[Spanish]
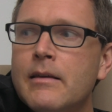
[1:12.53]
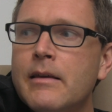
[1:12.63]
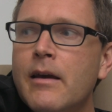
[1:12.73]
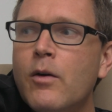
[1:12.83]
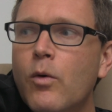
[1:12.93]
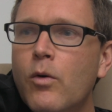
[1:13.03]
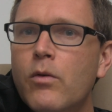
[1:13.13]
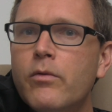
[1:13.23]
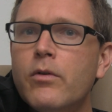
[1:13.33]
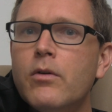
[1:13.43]
que
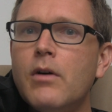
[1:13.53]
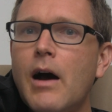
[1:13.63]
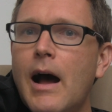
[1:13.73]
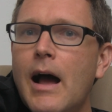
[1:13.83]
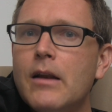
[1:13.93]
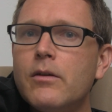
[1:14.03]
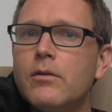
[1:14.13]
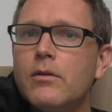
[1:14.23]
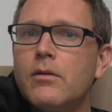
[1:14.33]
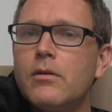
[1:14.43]
hubo
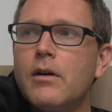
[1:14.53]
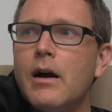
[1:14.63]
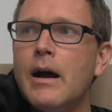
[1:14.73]
algo